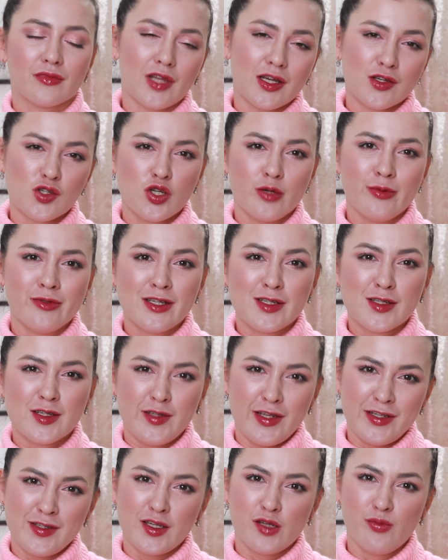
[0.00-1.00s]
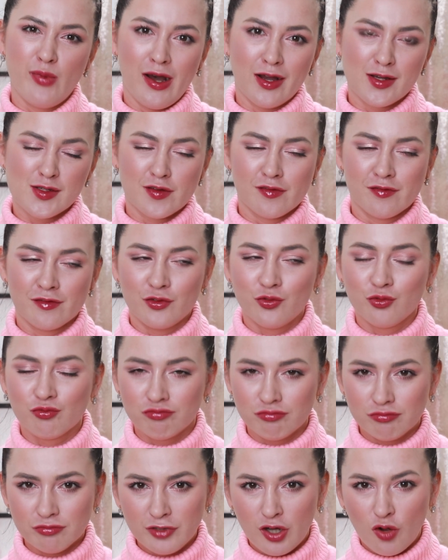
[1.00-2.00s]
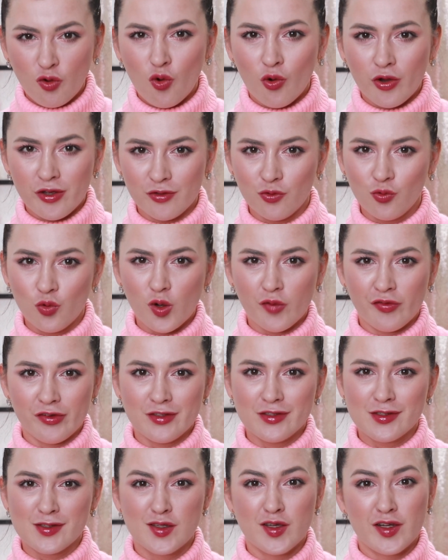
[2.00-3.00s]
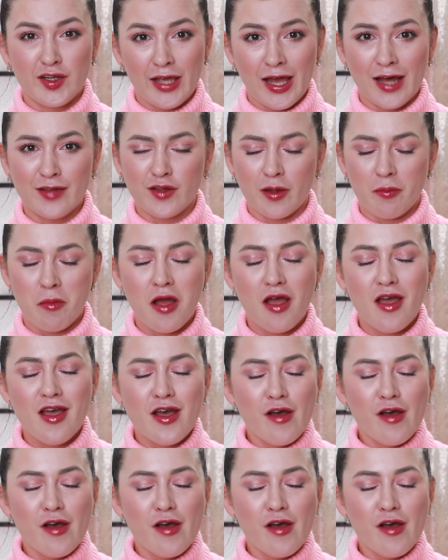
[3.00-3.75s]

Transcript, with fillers: Особенно за 10 баксов. Ну, какой уровень сырья там.